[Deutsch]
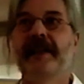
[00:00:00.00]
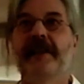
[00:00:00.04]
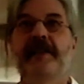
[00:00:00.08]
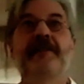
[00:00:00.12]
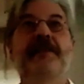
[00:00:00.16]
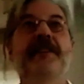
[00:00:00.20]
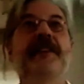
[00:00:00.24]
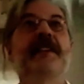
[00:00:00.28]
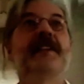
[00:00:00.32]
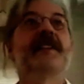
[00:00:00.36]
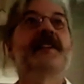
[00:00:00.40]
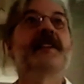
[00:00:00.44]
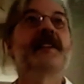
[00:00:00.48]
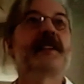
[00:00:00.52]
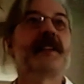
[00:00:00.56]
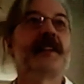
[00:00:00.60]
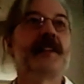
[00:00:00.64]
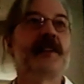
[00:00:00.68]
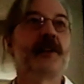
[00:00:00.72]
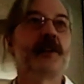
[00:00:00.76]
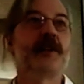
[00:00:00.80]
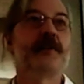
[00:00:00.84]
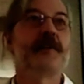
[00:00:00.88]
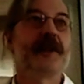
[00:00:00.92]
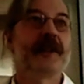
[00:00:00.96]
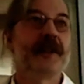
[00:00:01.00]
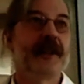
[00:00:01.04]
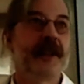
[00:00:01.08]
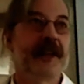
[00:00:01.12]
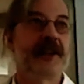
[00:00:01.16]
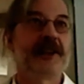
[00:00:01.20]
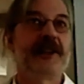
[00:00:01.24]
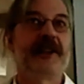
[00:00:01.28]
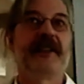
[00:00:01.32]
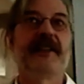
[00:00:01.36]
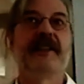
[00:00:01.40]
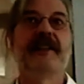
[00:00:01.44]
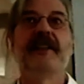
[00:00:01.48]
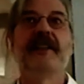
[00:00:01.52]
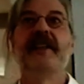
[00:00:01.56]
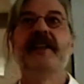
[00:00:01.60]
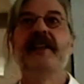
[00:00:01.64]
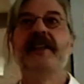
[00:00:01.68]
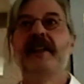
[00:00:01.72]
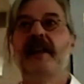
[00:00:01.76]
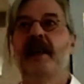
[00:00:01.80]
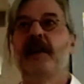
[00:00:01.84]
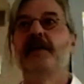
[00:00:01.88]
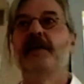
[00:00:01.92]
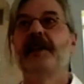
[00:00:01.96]
Wie er sich dann auch immer darstellt,
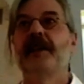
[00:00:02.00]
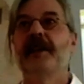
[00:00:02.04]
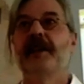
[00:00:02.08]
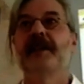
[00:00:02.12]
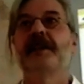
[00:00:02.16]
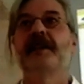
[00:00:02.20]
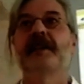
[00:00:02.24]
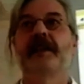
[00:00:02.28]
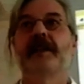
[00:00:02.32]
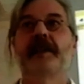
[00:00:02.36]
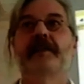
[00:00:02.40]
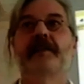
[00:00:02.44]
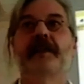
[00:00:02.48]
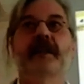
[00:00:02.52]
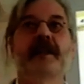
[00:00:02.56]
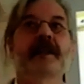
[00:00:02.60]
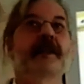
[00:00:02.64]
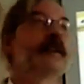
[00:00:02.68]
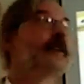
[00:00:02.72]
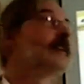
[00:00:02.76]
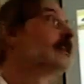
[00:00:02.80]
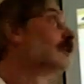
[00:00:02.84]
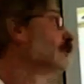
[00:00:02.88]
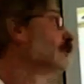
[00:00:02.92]
aber er ist in der Welt.